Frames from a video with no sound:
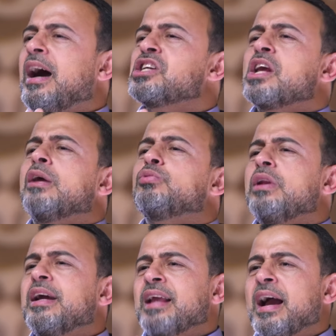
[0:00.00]
عشان لو
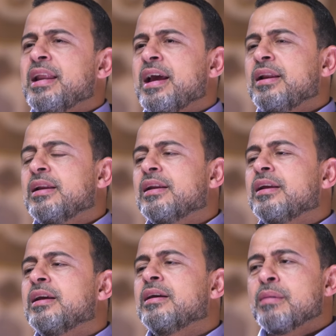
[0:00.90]
طلعت حلال
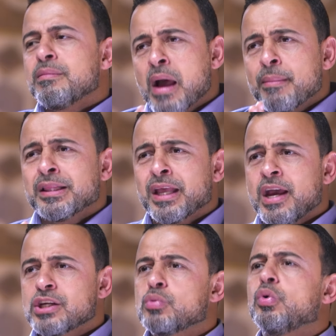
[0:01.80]
ما
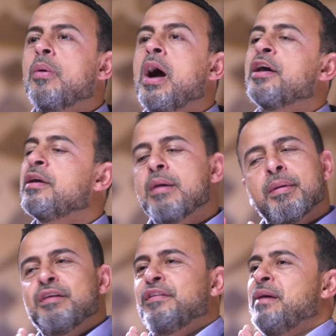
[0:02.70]
عملتهاش ولو حرام
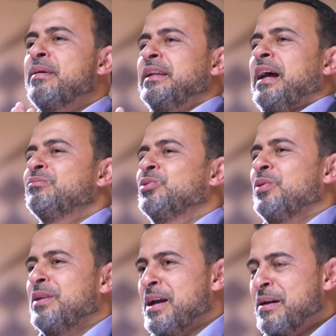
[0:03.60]
ابقى انا في الامان الحمد
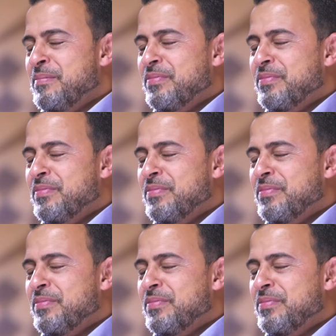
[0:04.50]
لله